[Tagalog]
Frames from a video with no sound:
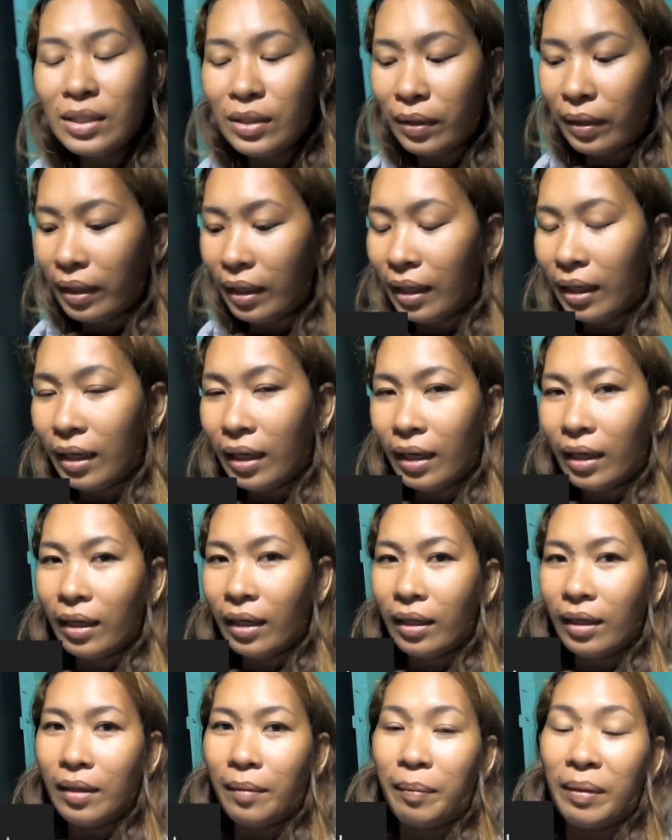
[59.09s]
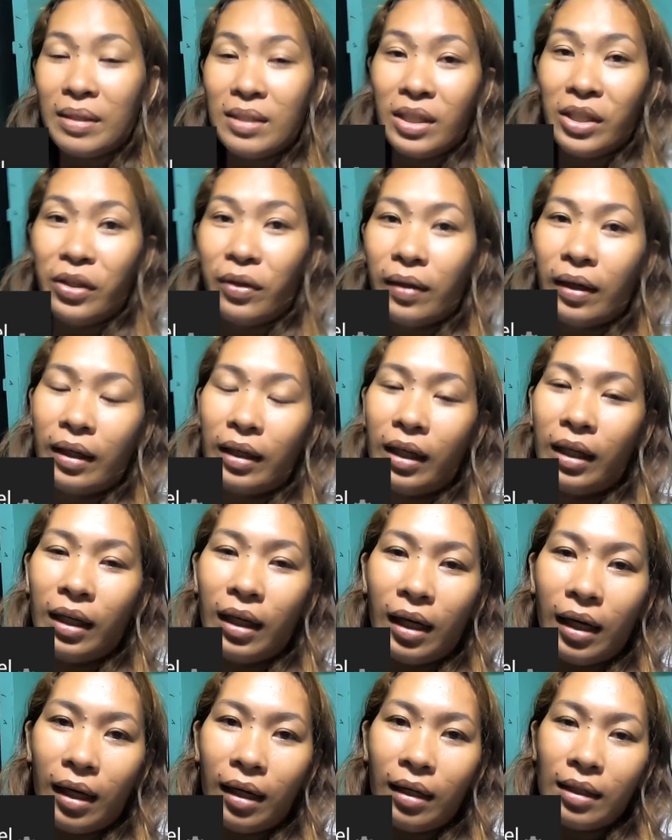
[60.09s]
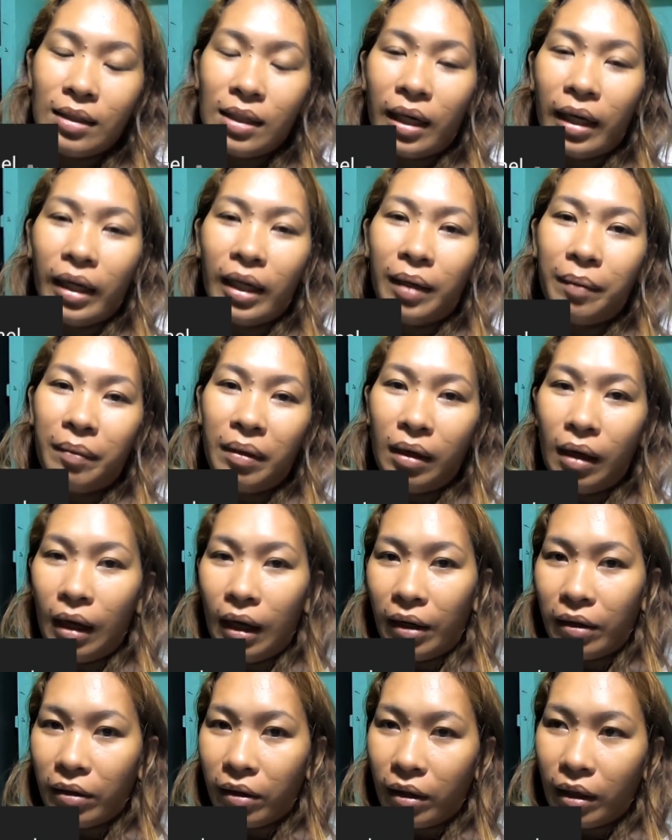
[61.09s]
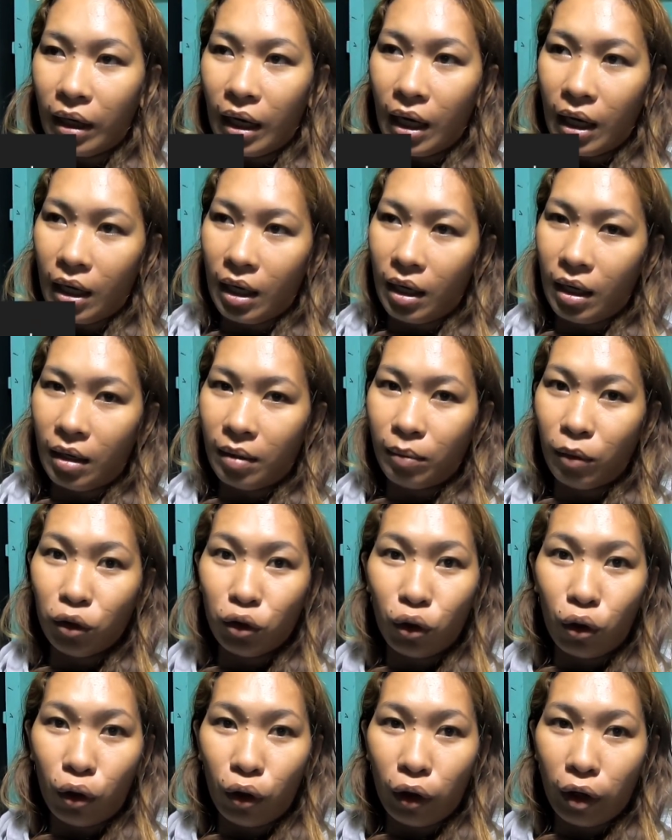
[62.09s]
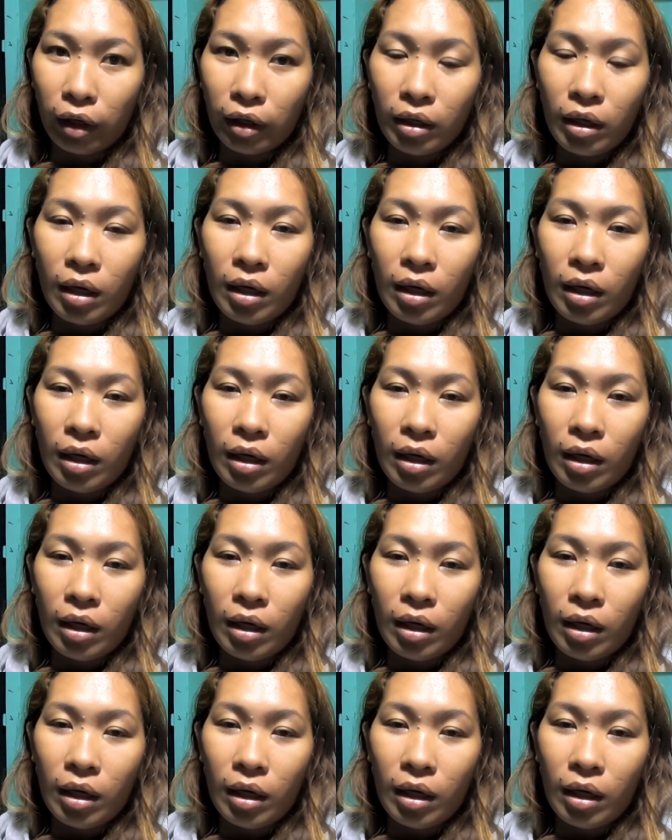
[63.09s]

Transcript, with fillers: ayan, napansin nyo kanina, nagsakay kami ni Leroy ng motor.